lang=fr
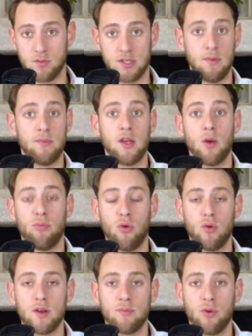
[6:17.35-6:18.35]
C'est même d'ailleurs
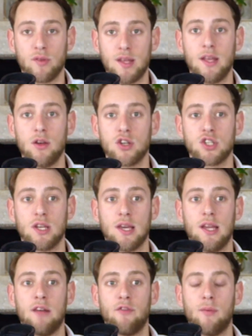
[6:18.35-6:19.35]
pourquoi, pour ça d'ailleurs que j'ai créé
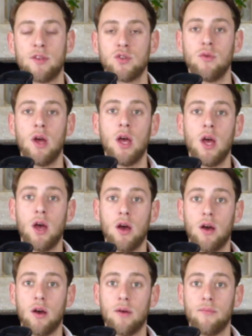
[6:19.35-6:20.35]
la formation
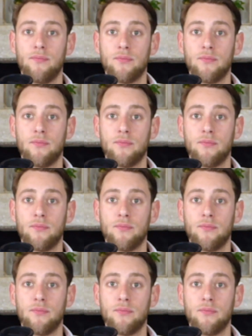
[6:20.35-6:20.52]
euh,